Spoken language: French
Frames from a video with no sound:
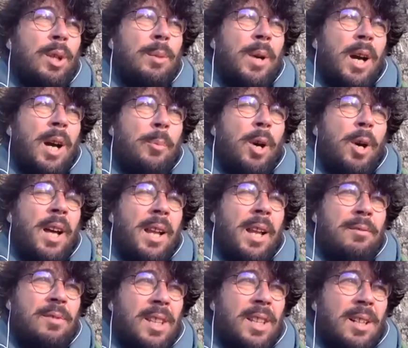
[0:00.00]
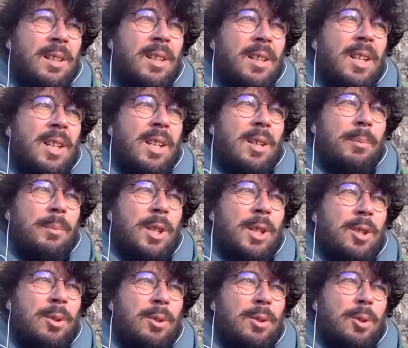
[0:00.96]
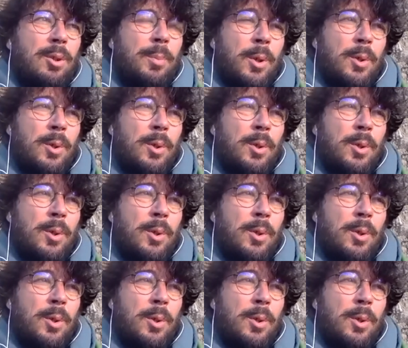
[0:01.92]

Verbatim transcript: Et par rapport à la ville, moi, je,